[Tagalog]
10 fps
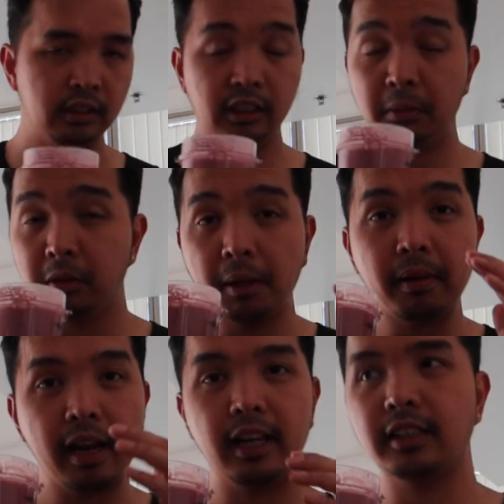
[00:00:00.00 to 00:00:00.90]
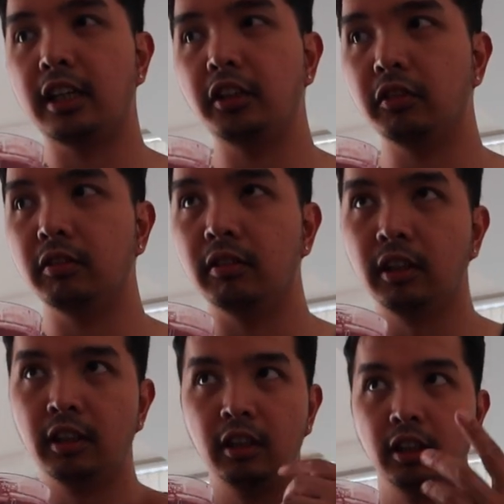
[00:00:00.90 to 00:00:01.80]
Hindi mo na malalasan yung
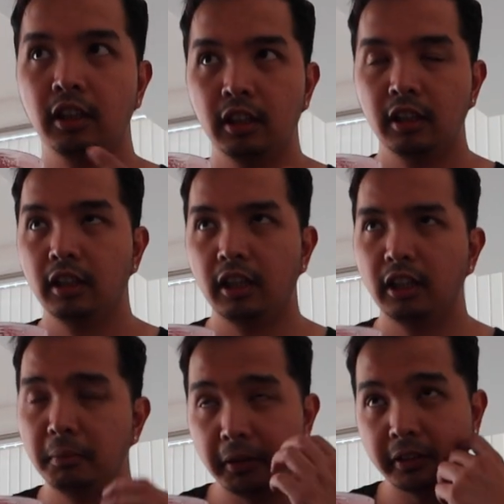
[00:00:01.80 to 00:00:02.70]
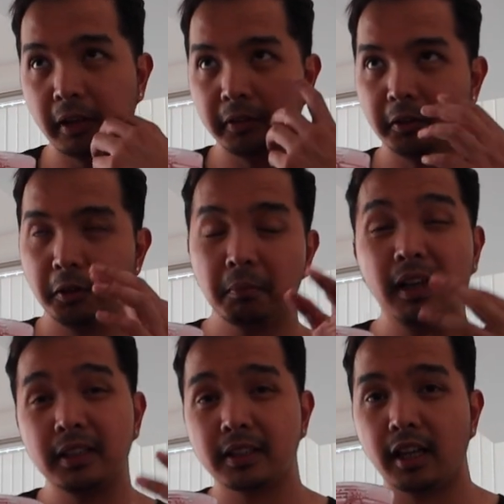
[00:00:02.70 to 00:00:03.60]
ano ba yung tawag doon? Yung
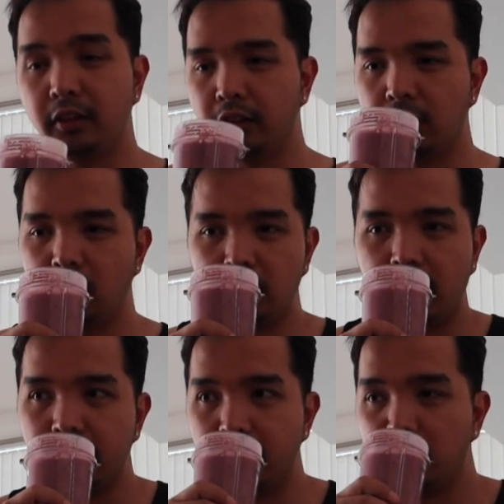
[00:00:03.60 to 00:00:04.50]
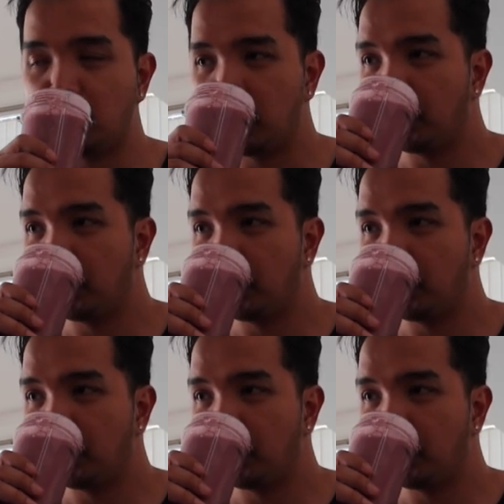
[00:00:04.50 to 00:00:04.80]
malansa yung itlog, wala na yan.